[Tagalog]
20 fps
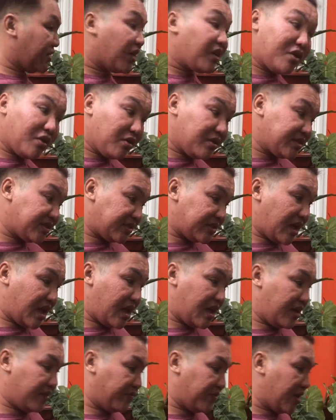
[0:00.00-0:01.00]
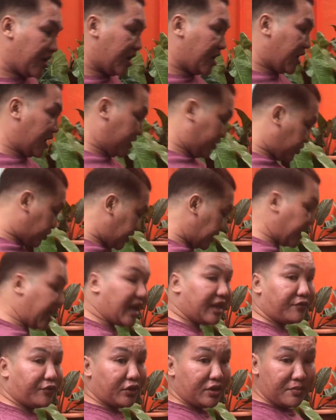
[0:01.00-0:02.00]
are all safe. Ito siya
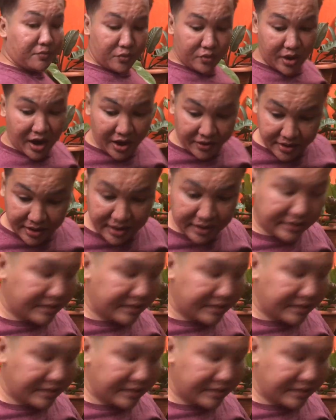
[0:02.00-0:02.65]
lahat. For temporary lang